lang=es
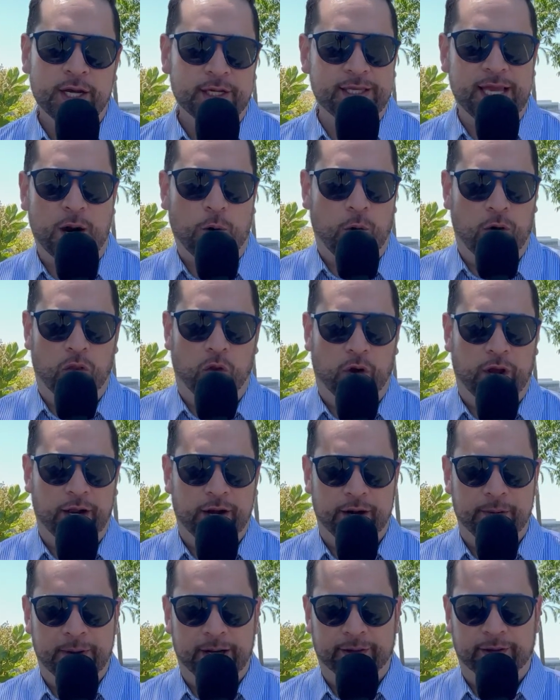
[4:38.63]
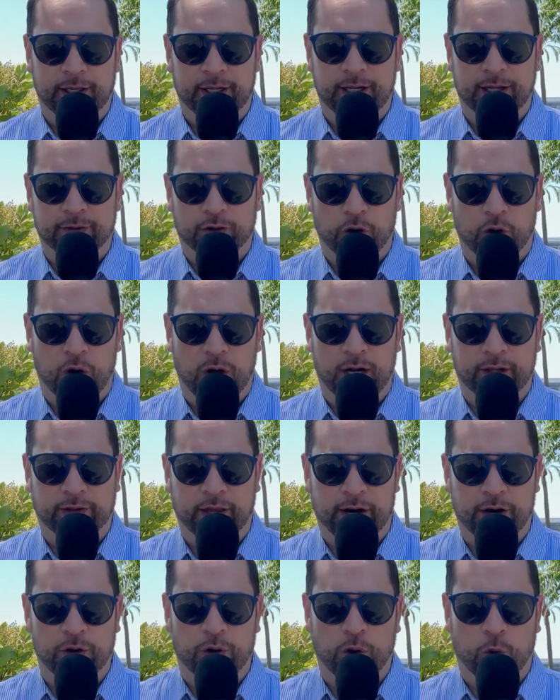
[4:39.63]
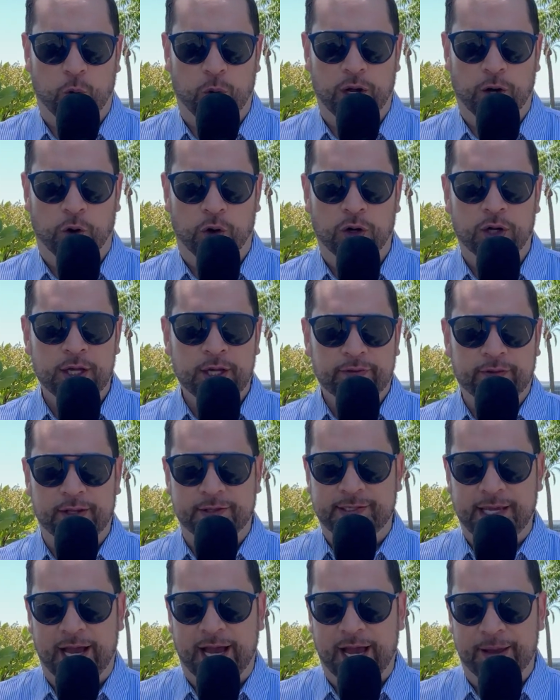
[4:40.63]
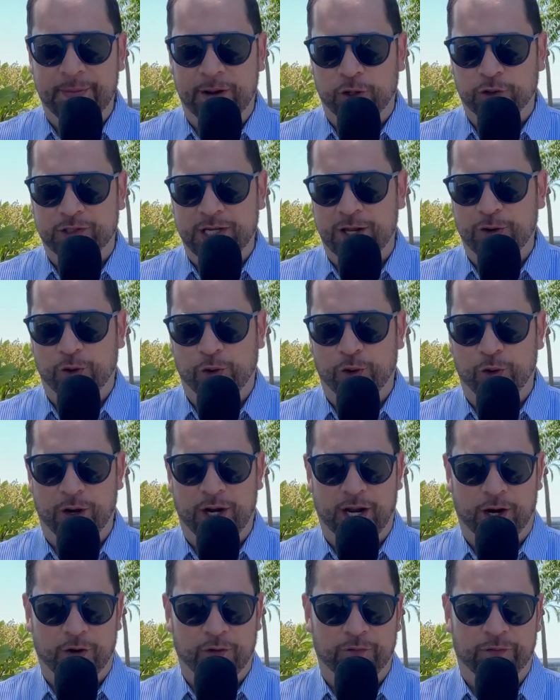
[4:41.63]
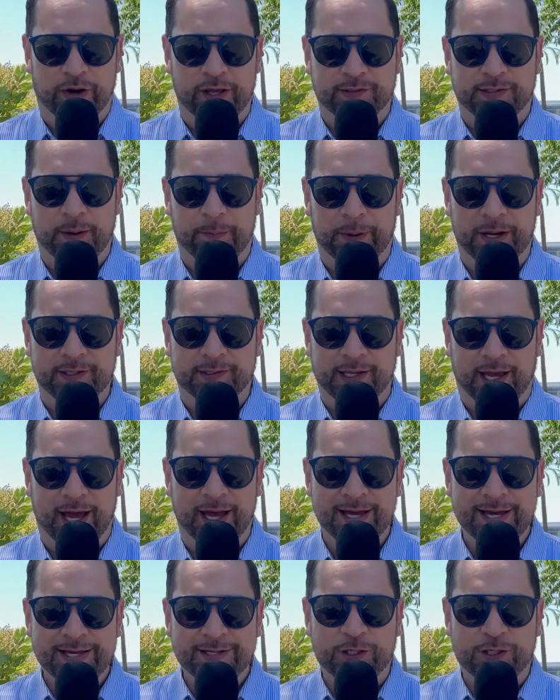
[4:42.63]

ya cuando Henry Martín entró al terreno de juego, decía Jaime Lozano, ¿no? En la conferencia de prensa.